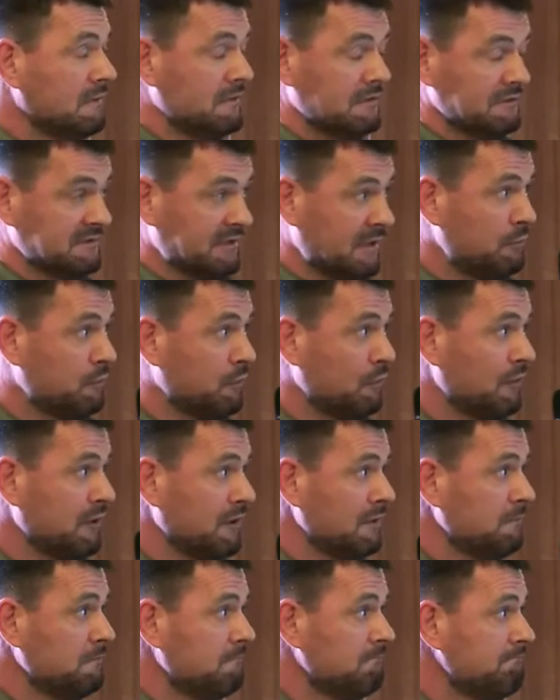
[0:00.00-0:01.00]

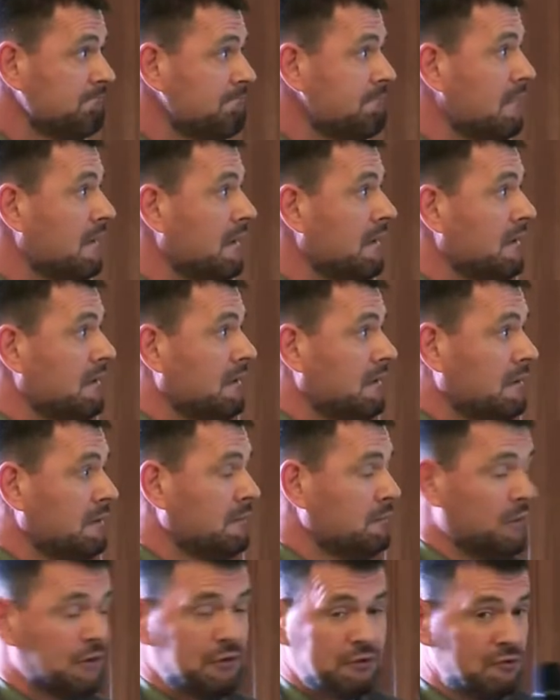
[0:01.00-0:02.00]
запоры –
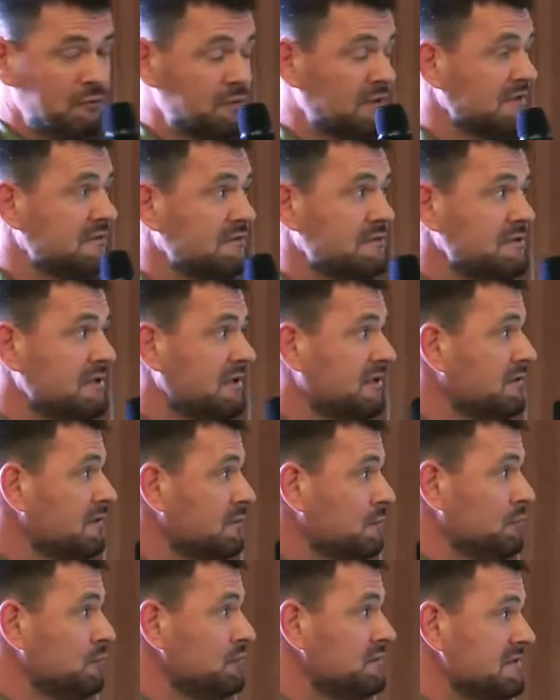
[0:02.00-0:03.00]
подробно освещать не
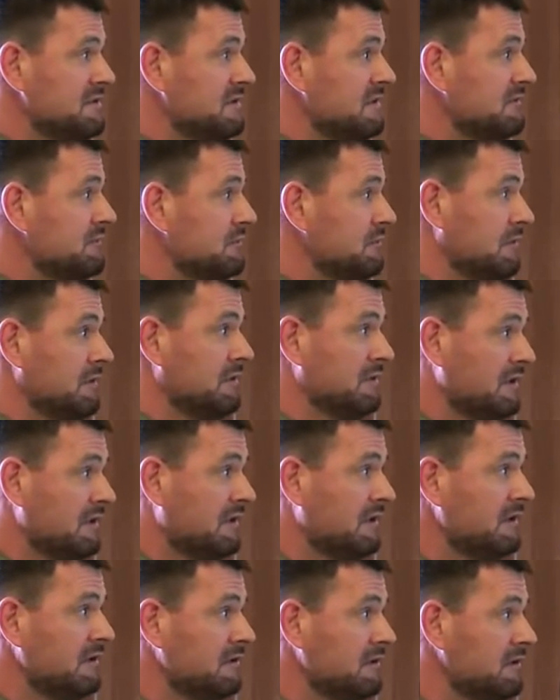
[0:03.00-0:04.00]
буду сейчас. Все.
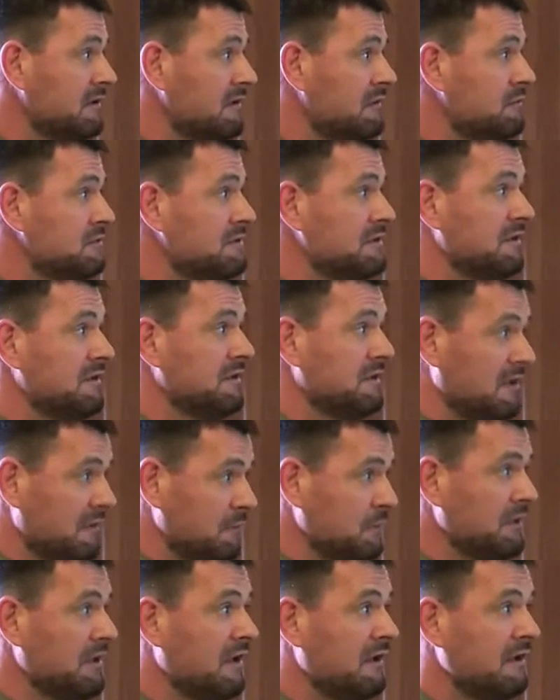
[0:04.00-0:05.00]
Эндокринные нарушения,
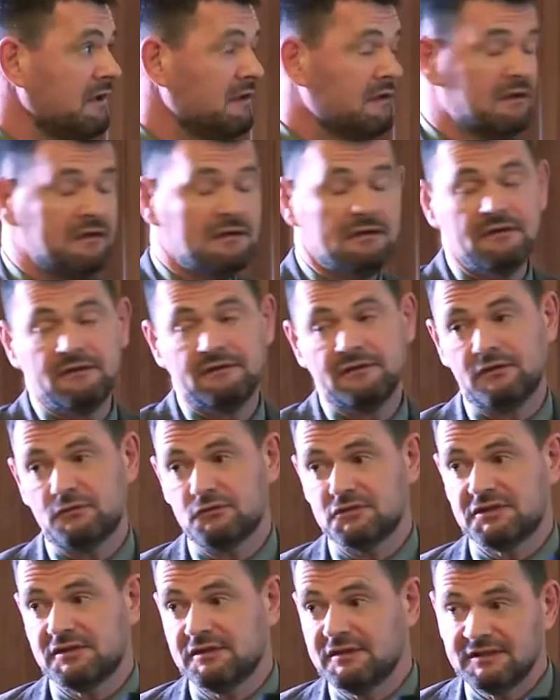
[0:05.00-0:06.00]
аминорея или
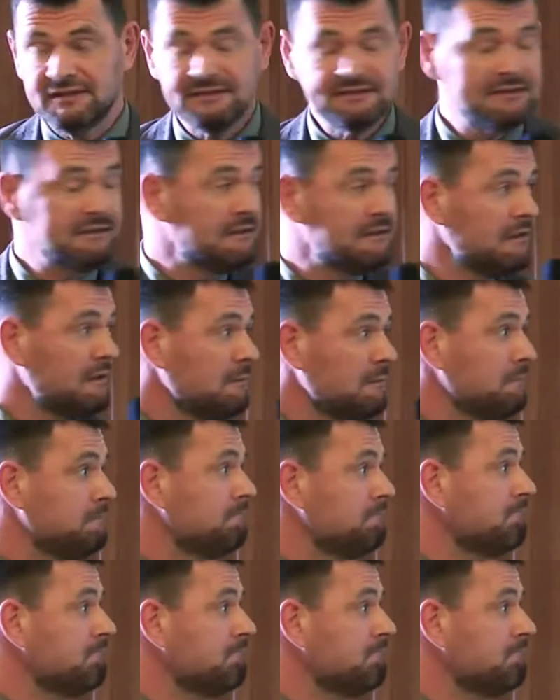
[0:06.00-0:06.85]
нарушение цикла,